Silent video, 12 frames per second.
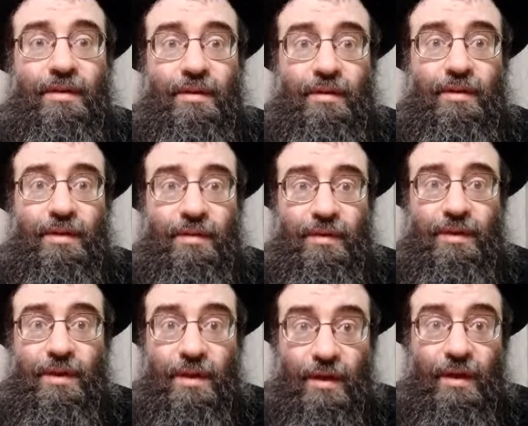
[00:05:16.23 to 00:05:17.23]
То есть
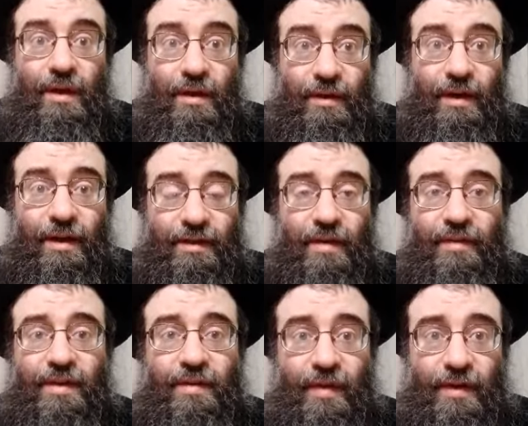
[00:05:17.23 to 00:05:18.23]
Всевышний наказал
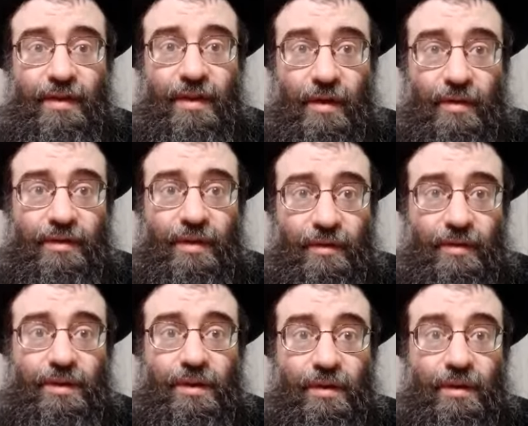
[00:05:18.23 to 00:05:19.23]
весь еврейский народ за
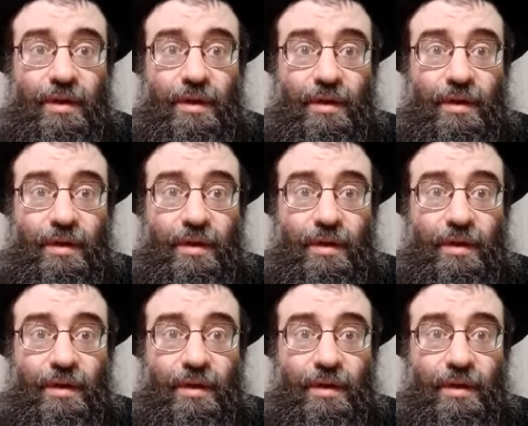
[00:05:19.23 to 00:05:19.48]
то, что